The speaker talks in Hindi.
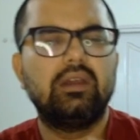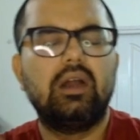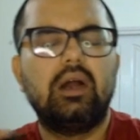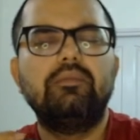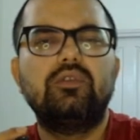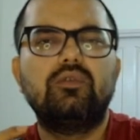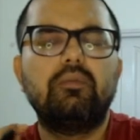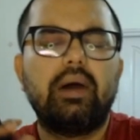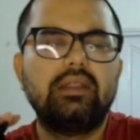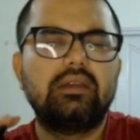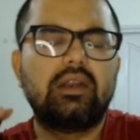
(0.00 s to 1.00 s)
हम जो
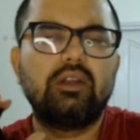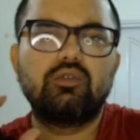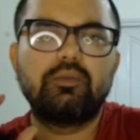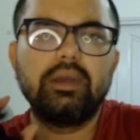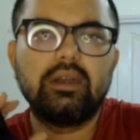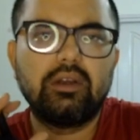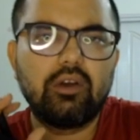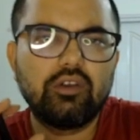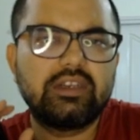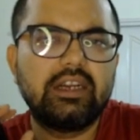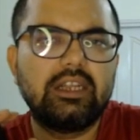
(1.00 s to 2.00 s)
बात कर रहे हैं उसमें
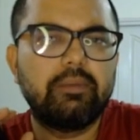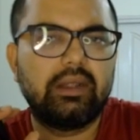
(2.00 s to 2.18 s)
कांस्टेंट की